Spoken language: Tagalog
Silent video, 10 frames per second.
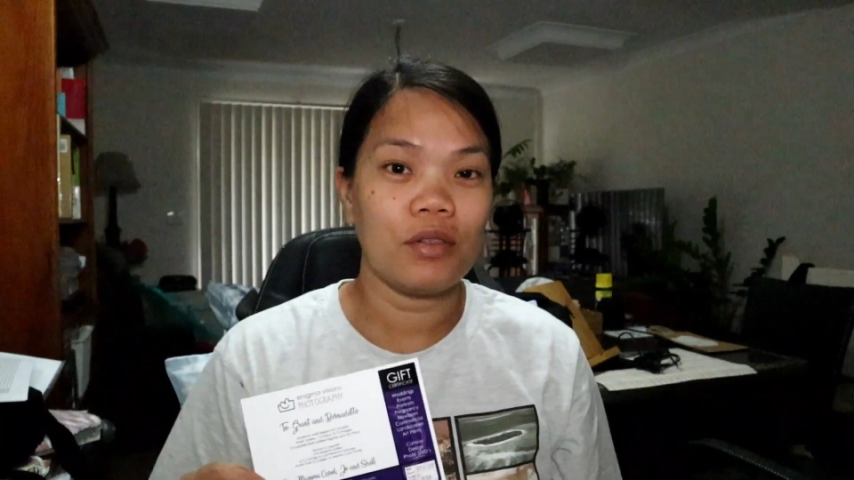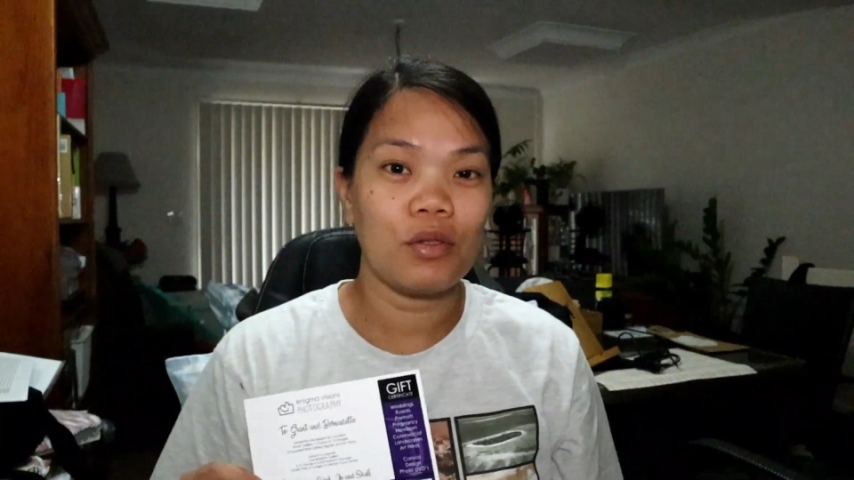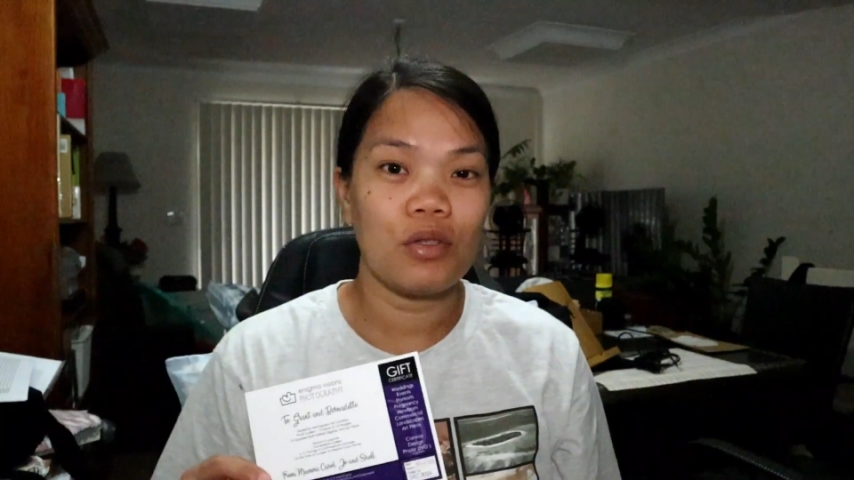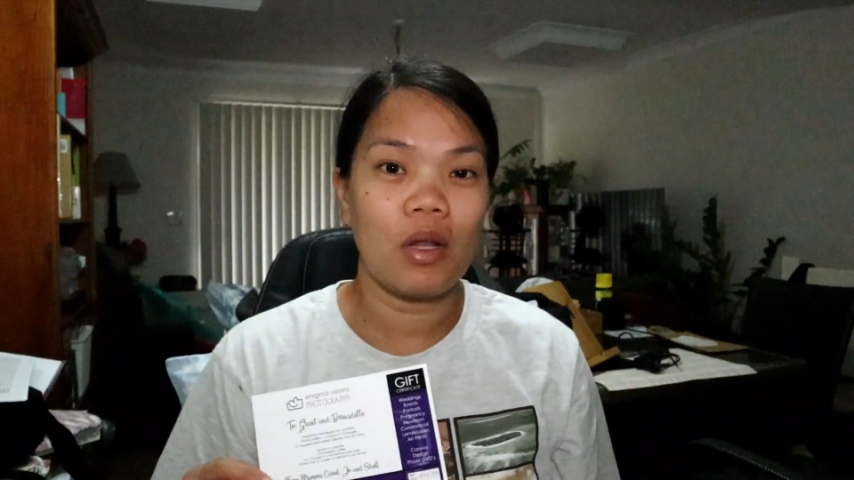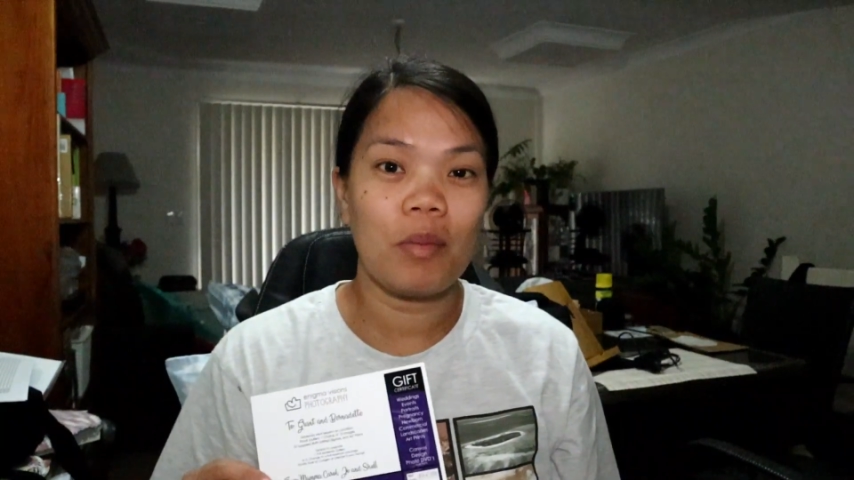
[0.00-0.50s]

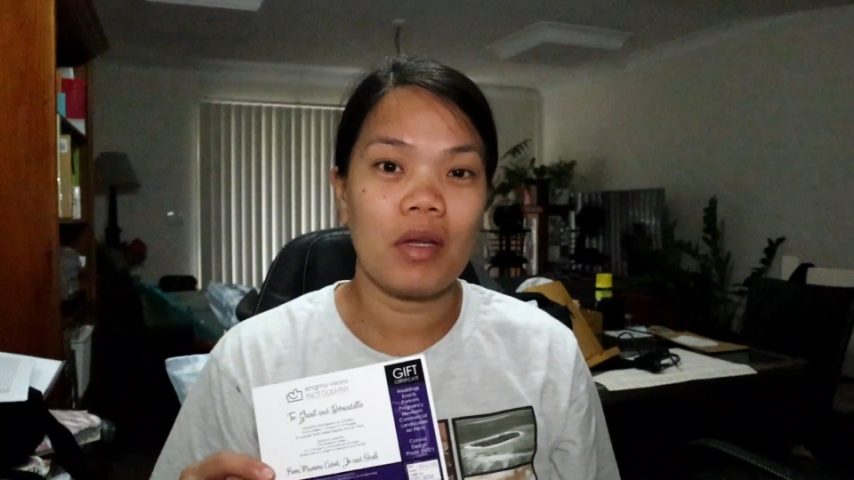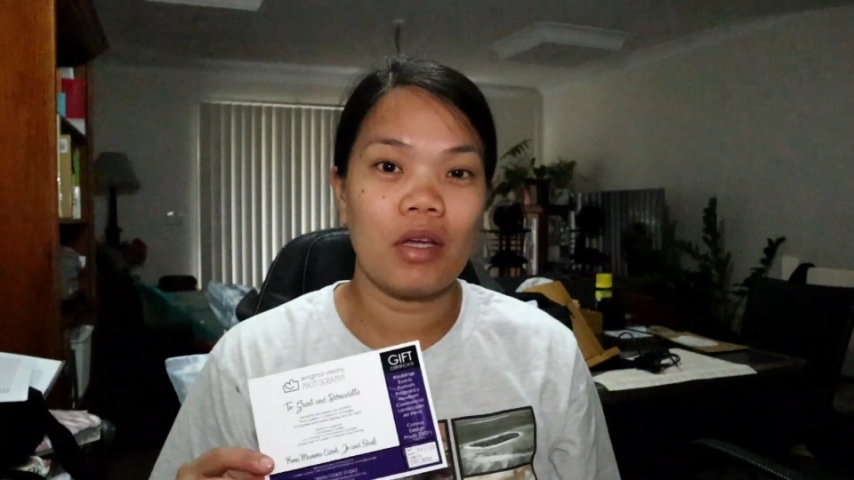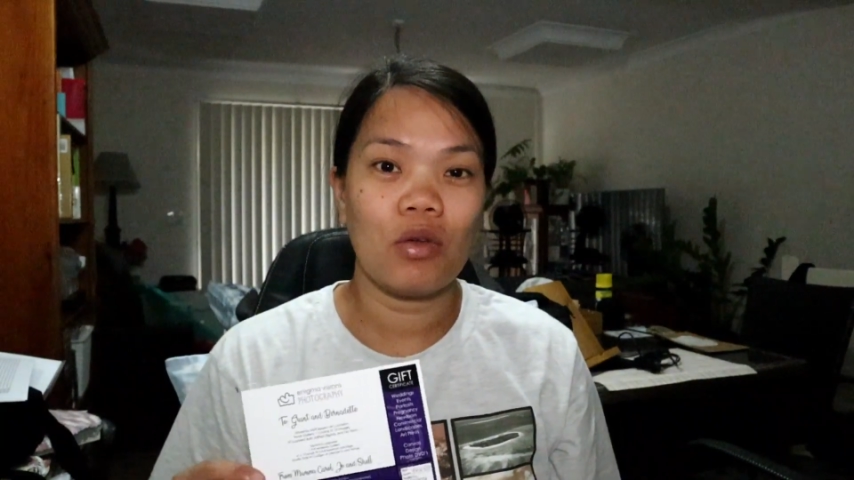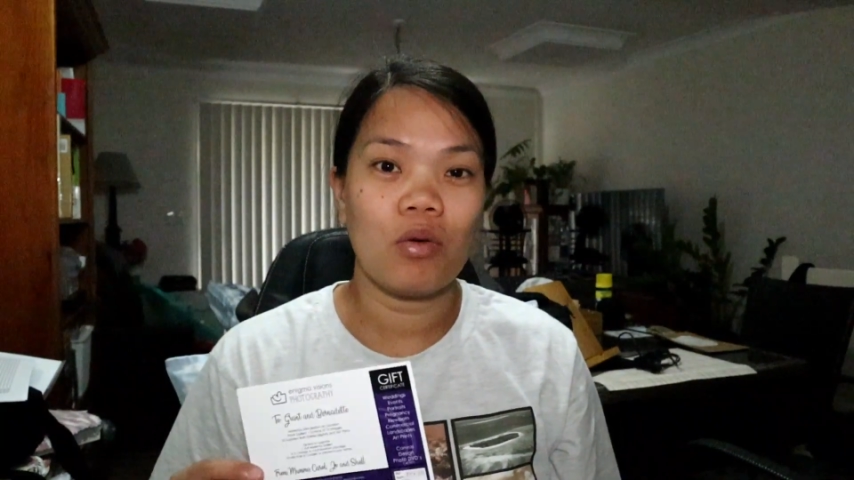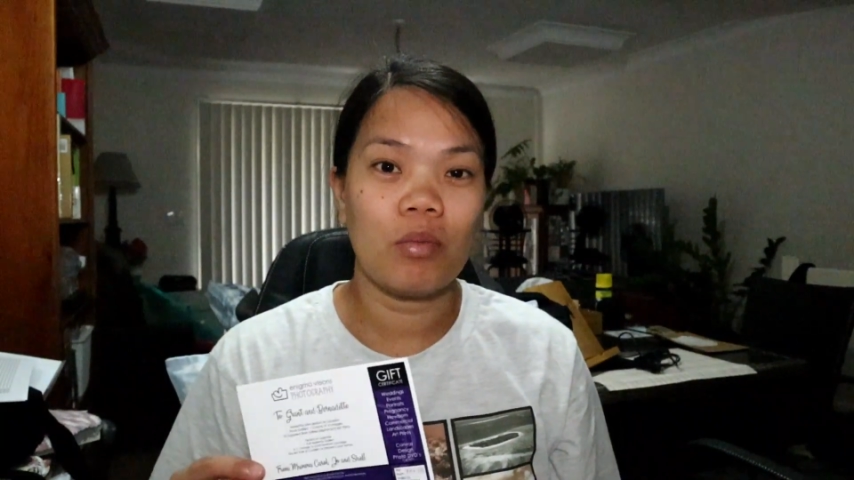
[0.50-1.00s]
Gusto namin
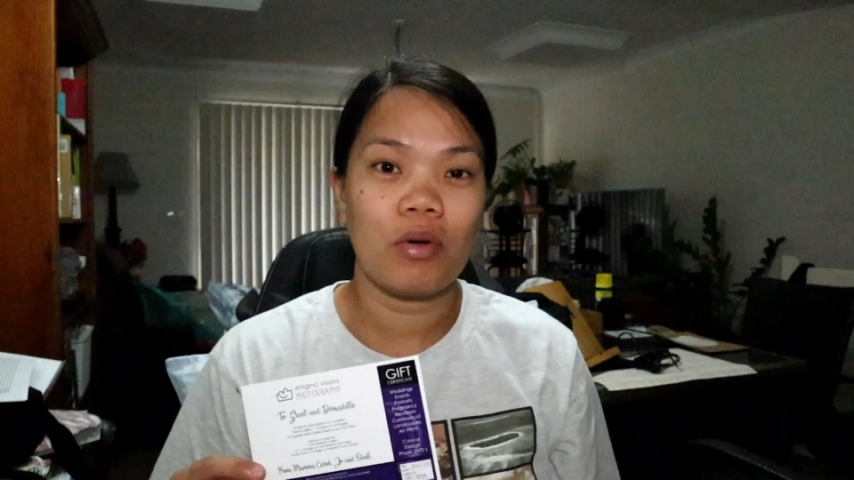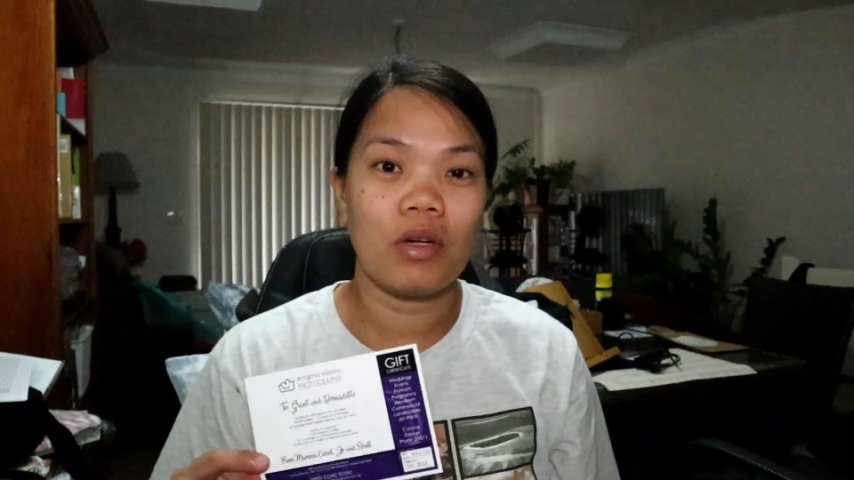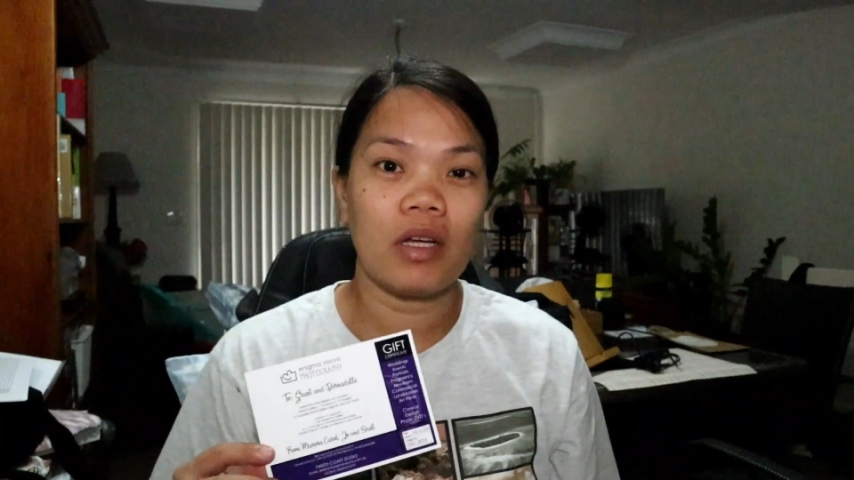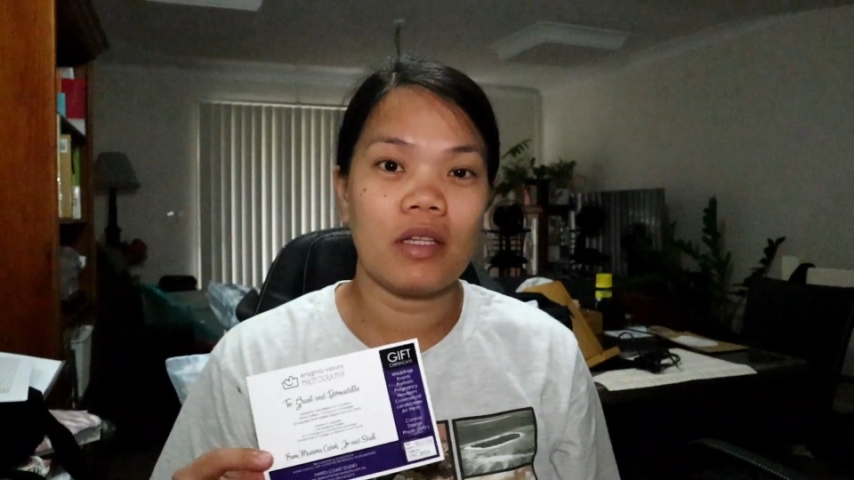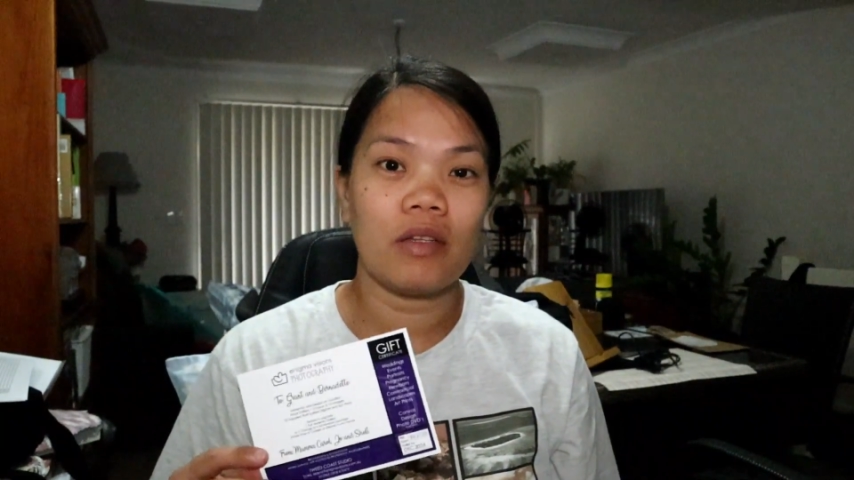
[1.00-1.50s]
ng newborn
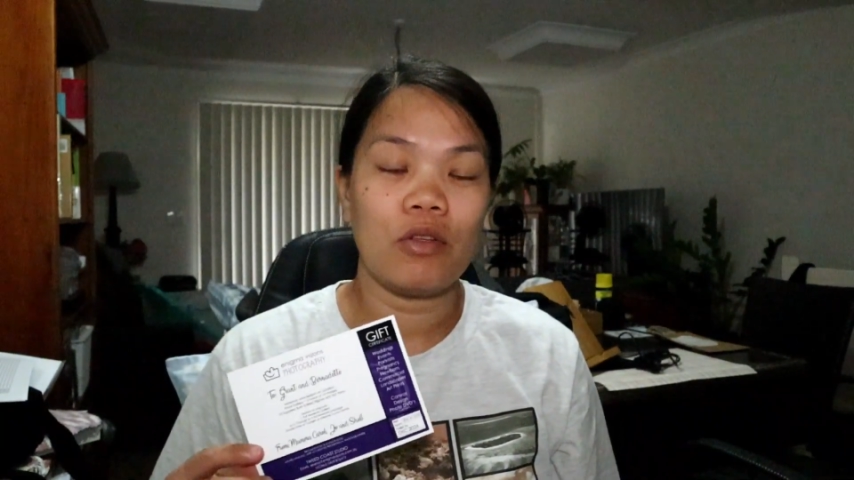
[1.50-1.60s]
at